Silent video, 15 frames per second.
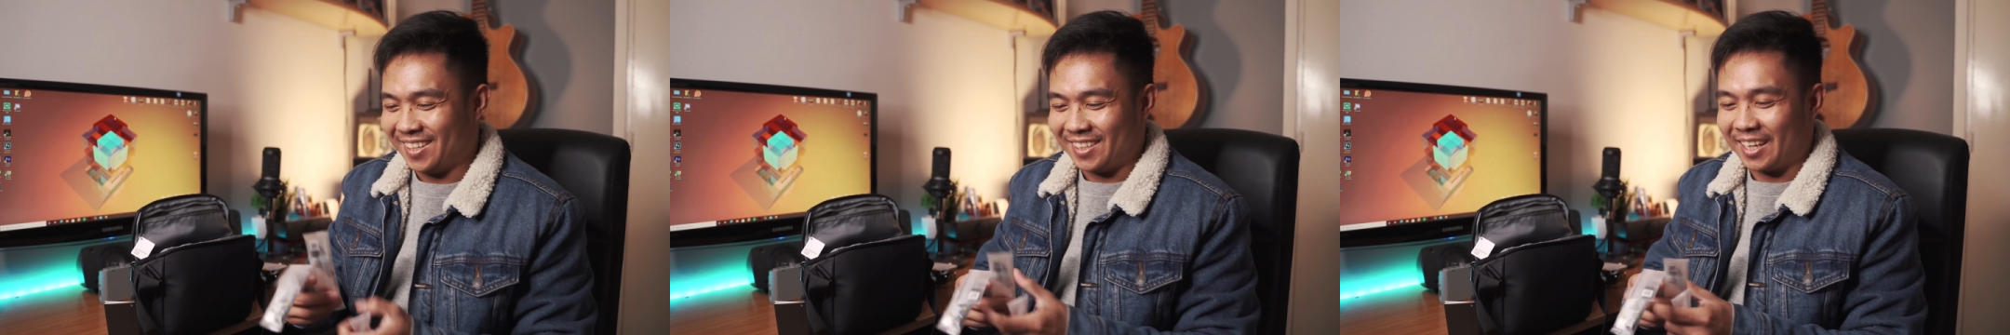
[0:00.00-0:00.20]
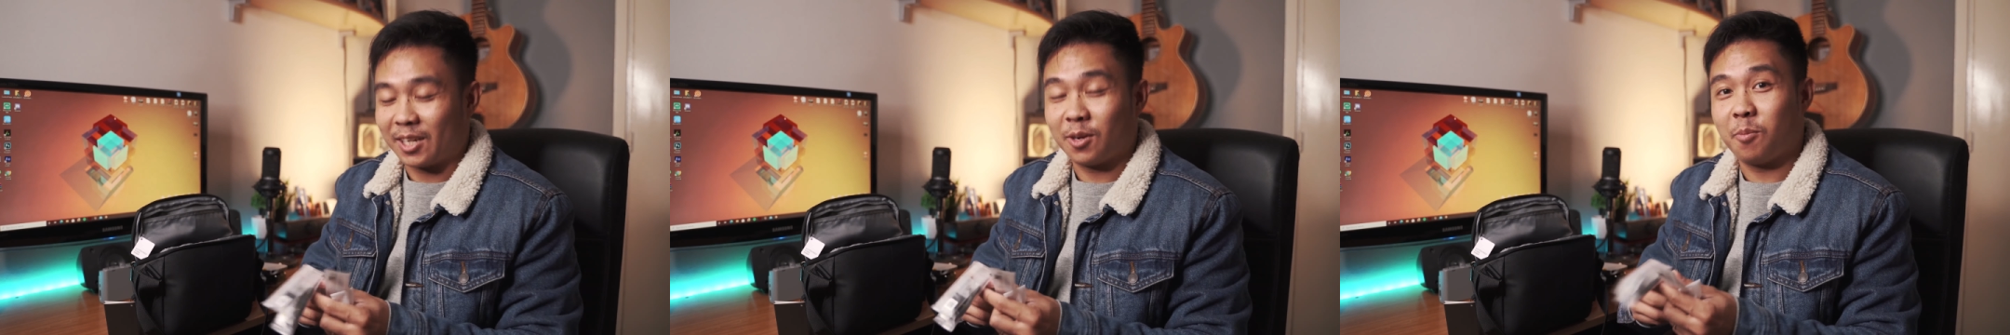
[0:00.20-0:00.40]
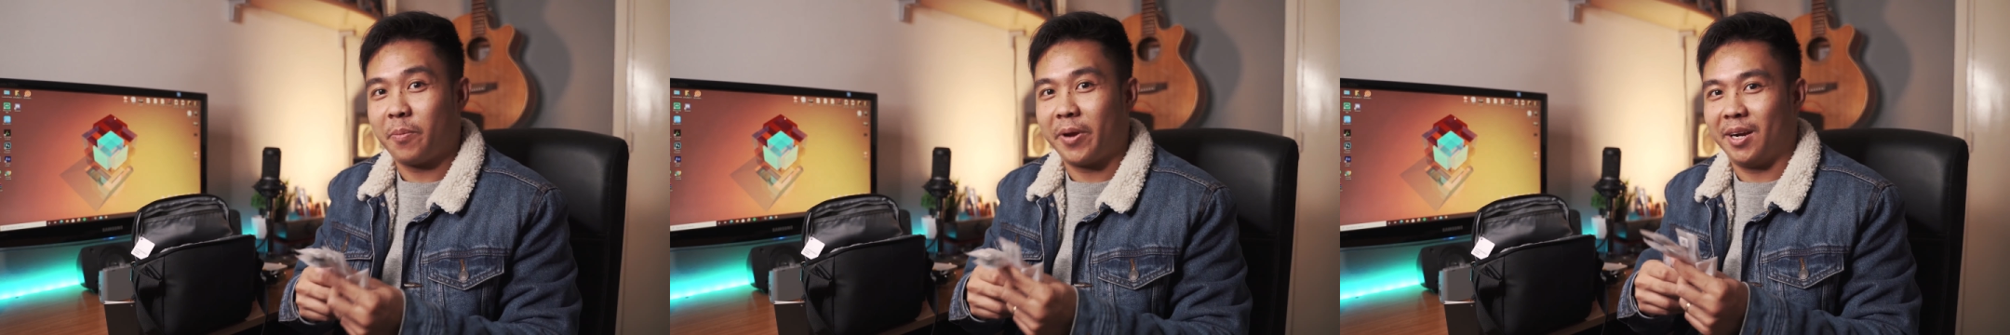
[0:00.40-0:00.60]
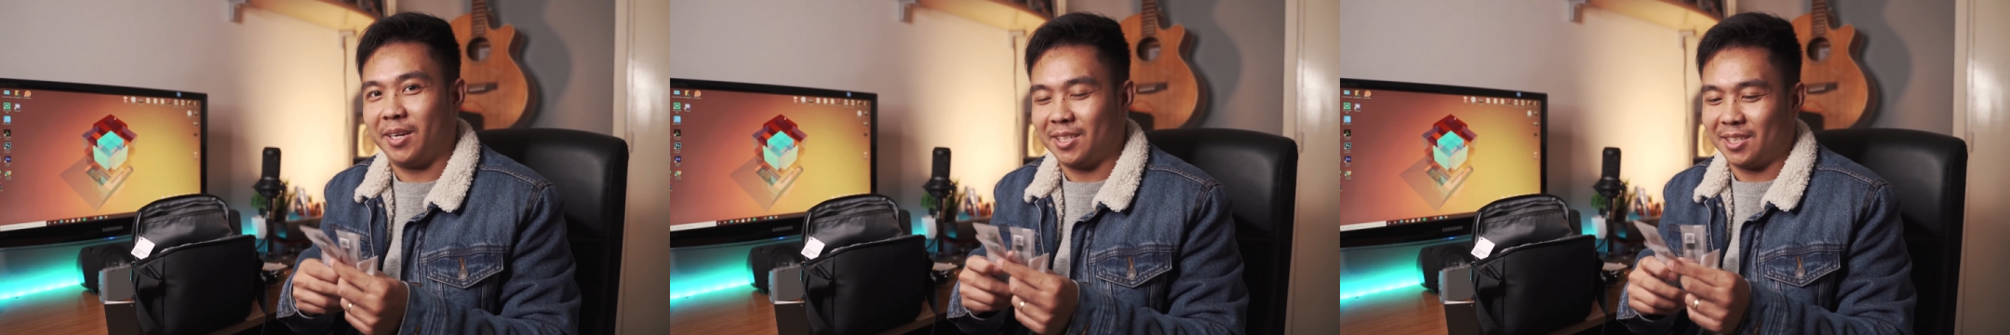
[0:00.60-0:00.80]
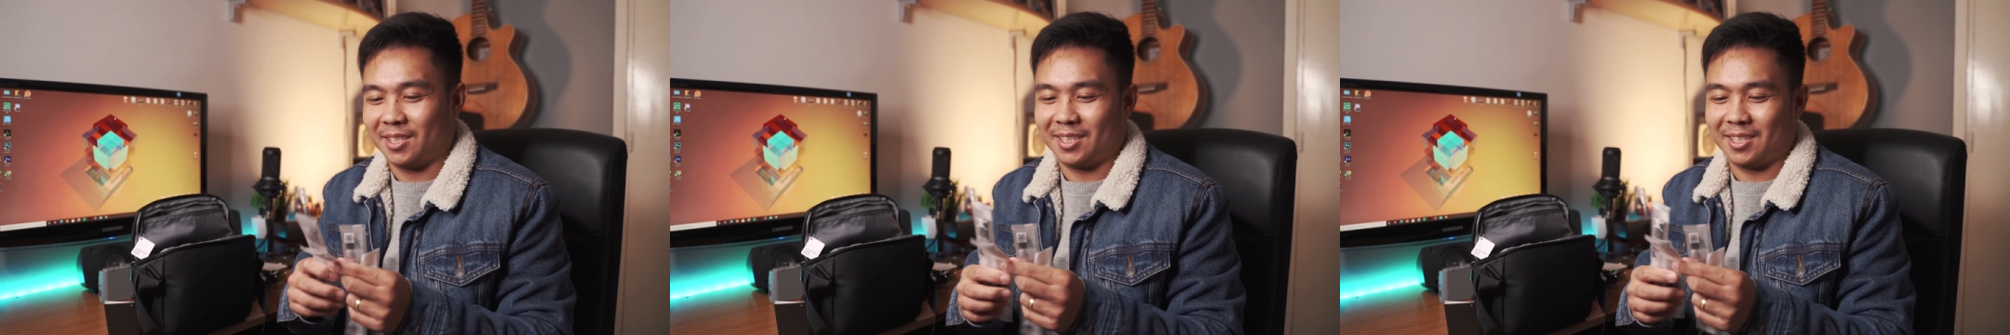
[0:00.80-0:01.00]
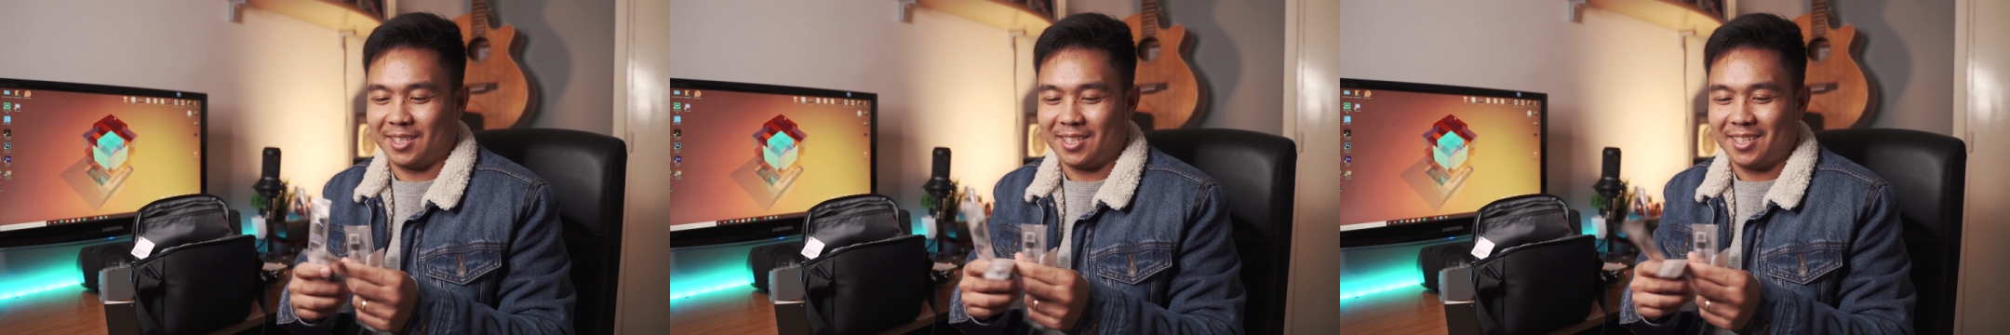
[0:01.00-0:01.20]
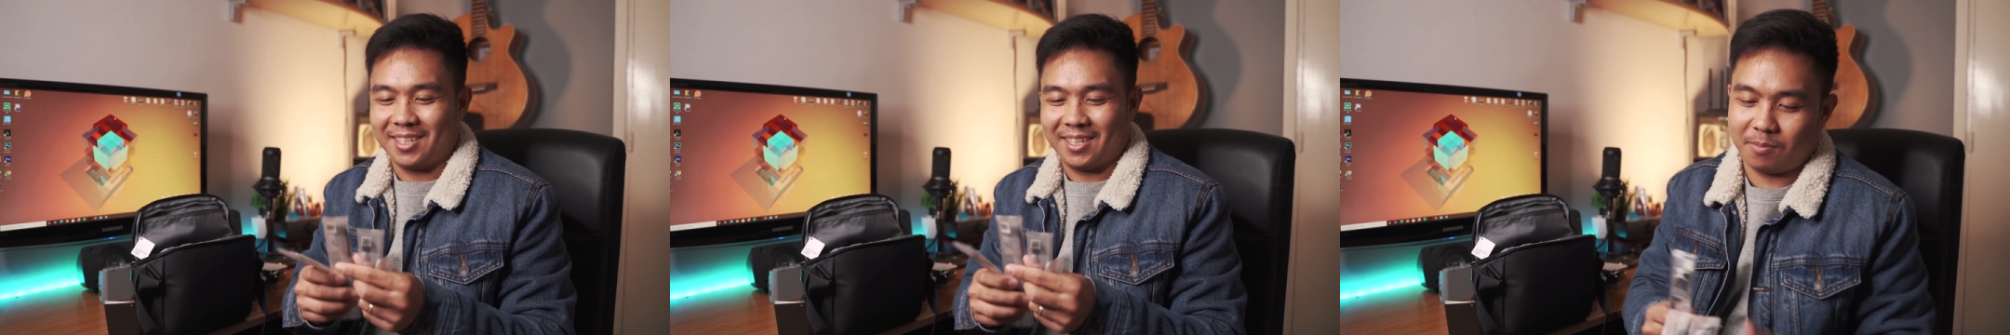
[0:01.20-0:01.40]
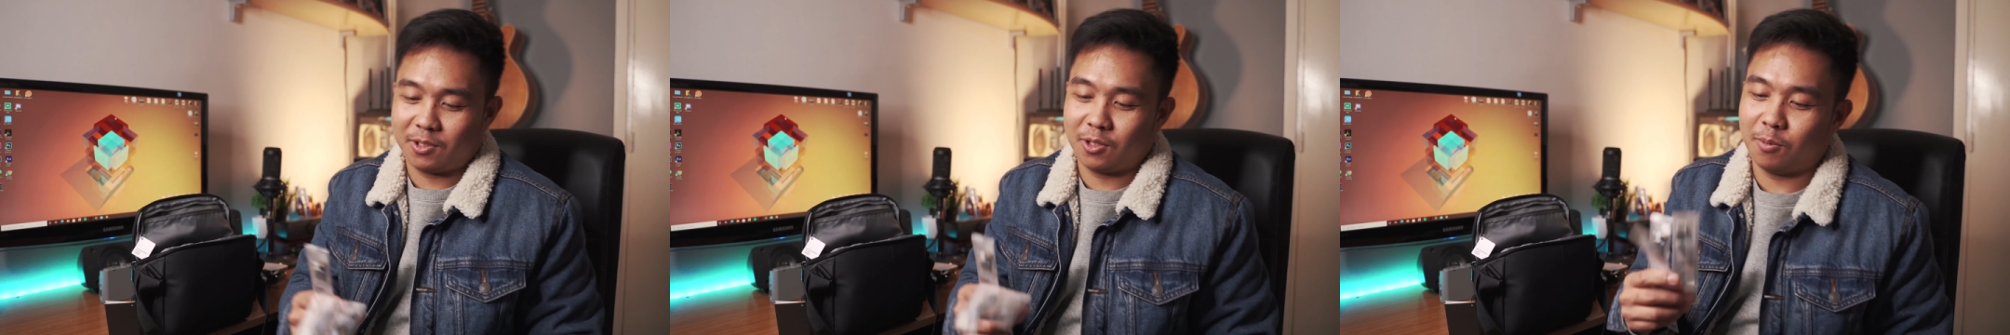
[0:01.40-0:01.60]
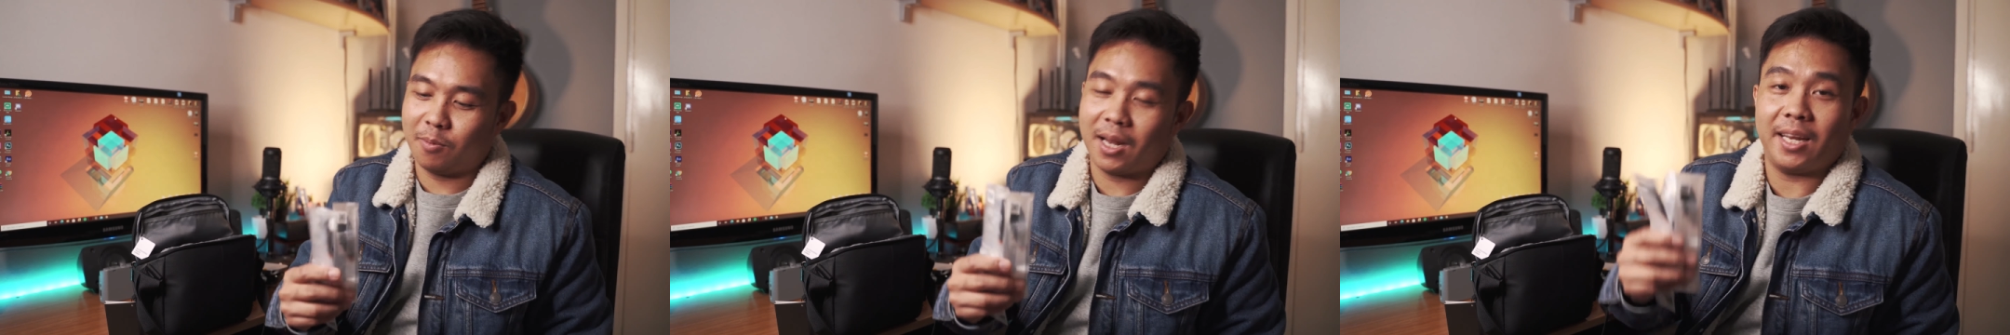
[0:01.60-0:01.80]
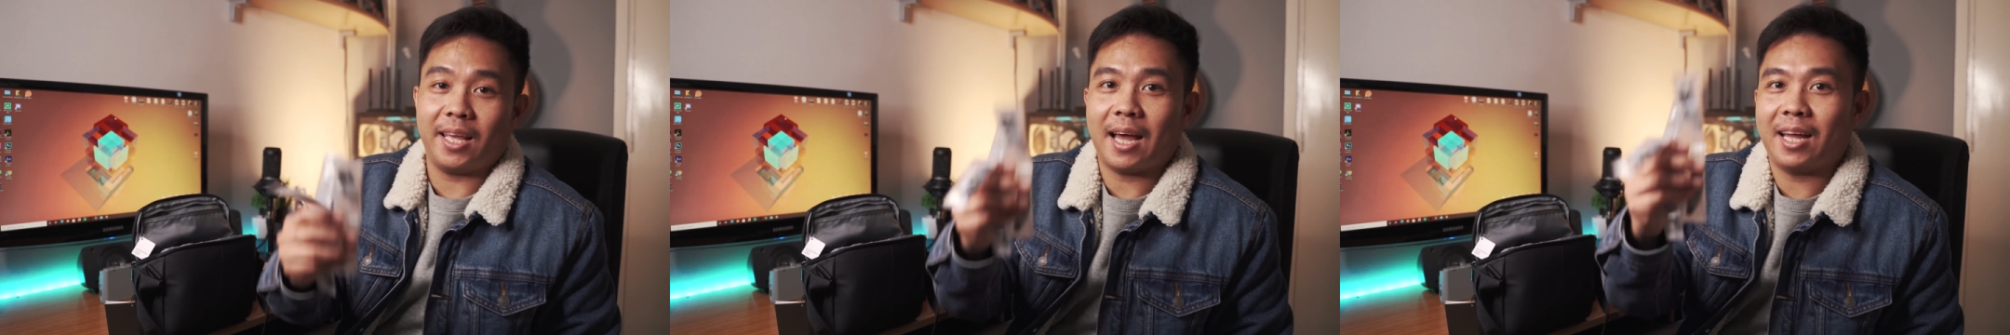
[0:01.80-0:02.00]
Tatlong pairs. So,
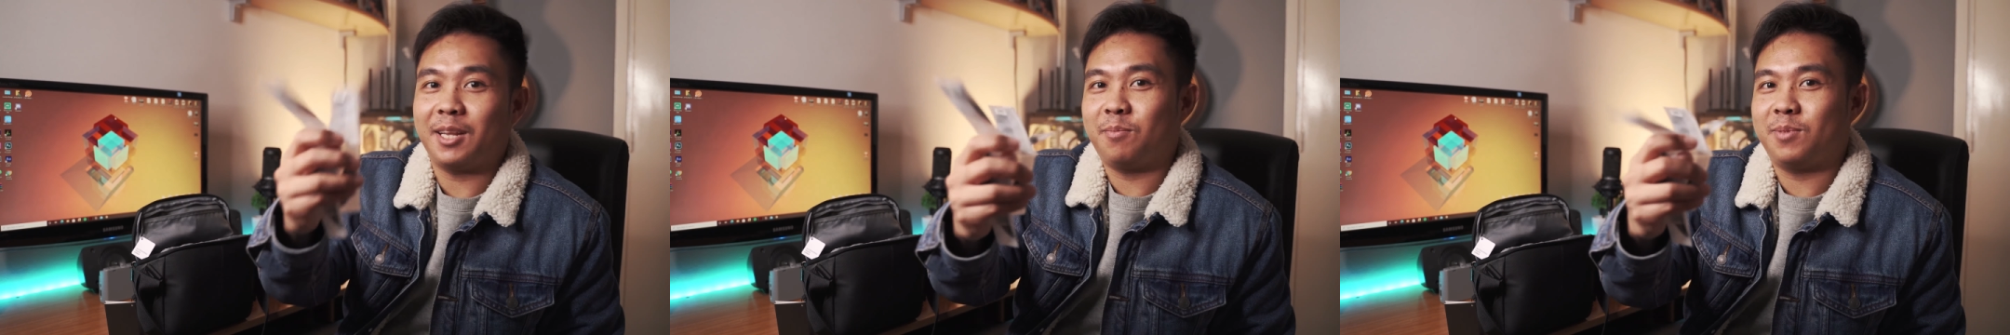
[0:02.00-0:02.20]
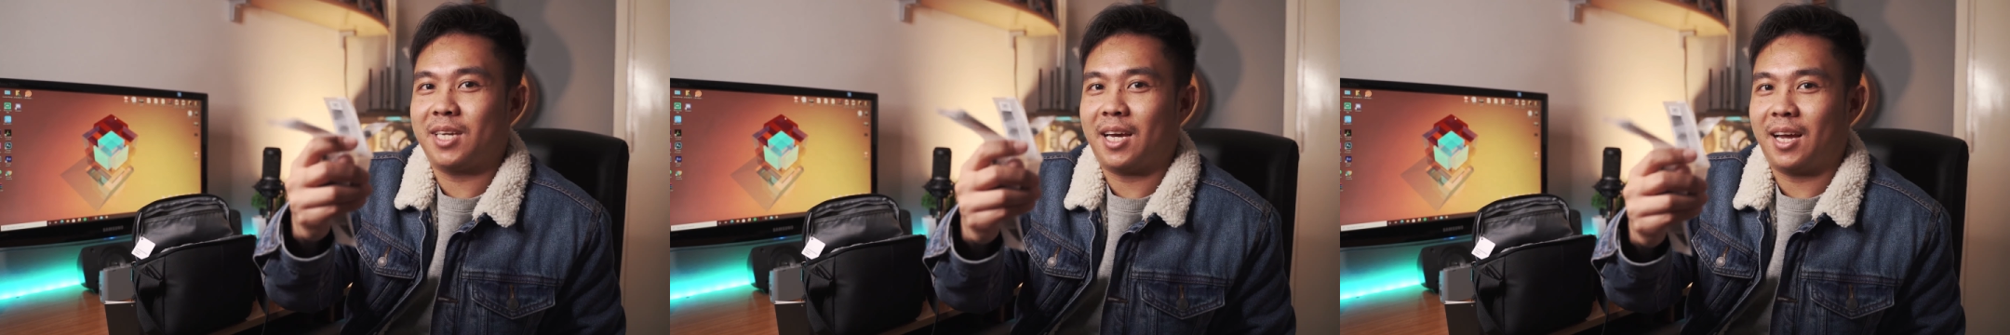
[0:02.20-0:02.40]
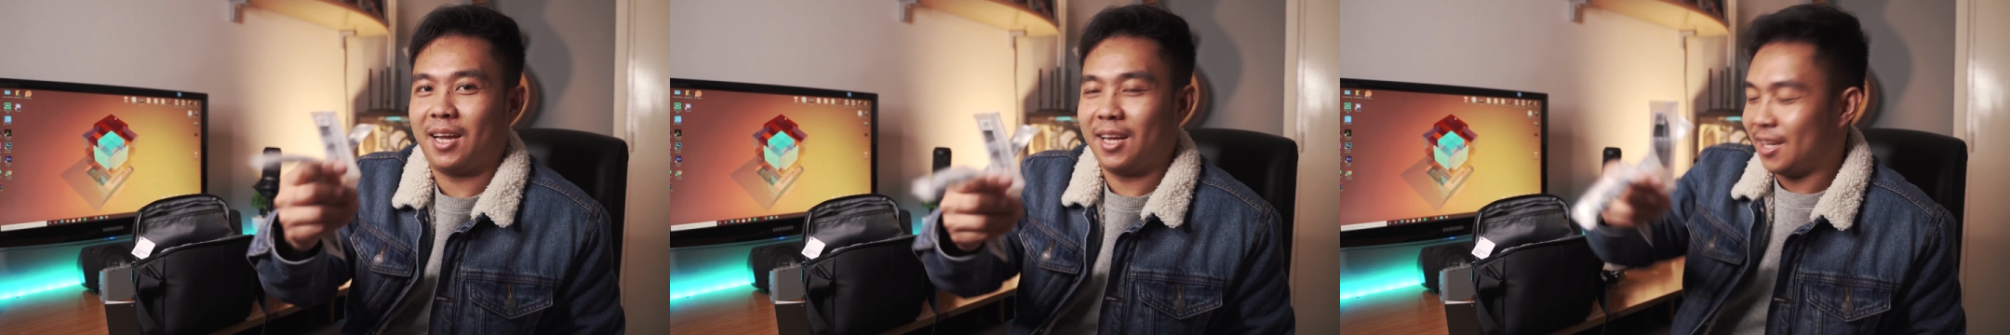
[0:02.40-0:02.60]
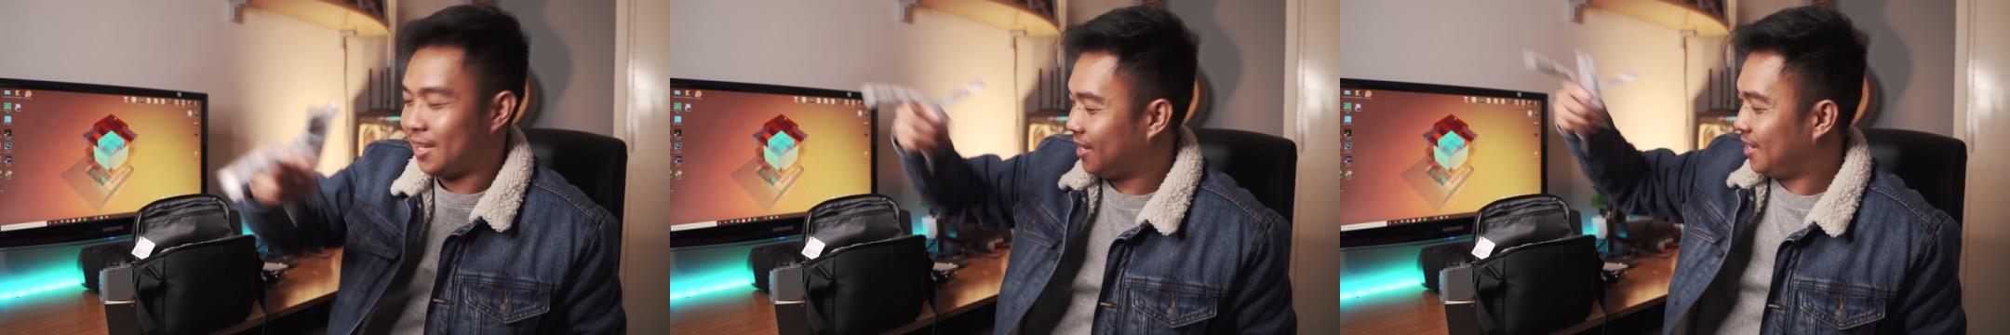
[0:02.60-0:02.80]
bali, anim siya.